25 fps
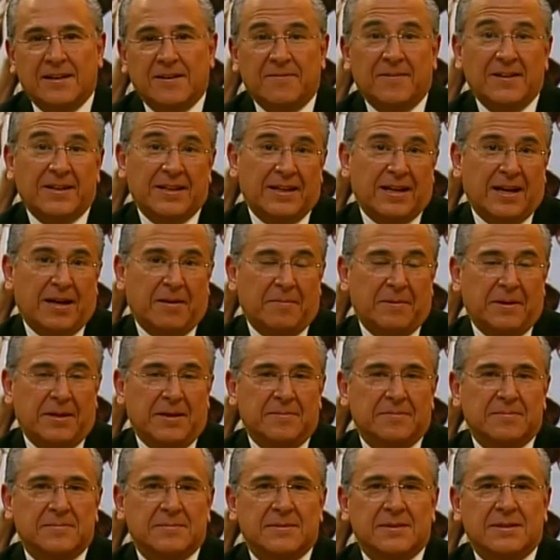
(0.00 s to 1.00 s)
venerable,
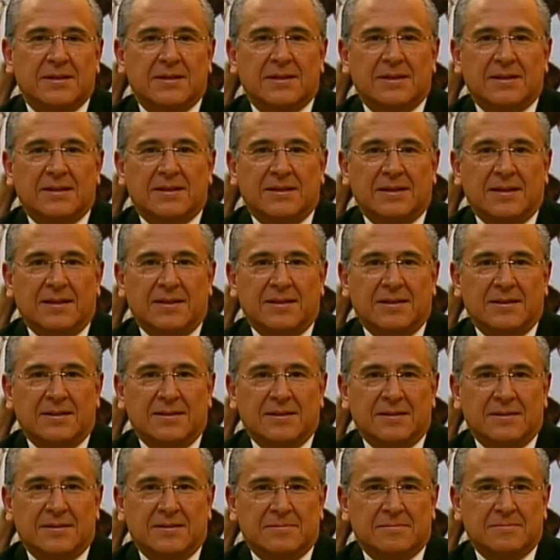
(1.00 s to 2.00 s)

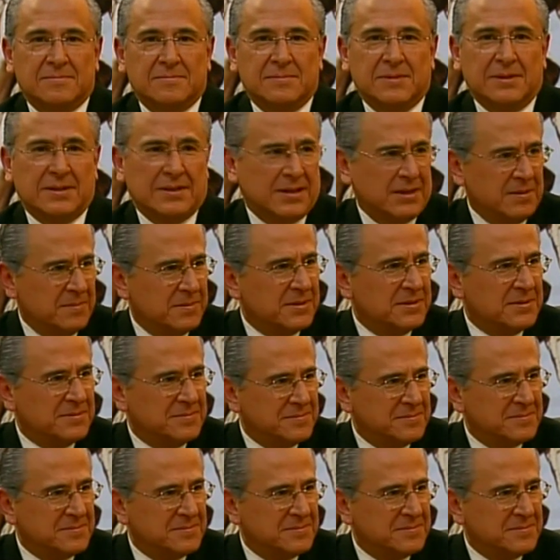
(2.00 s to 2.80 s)
del venerable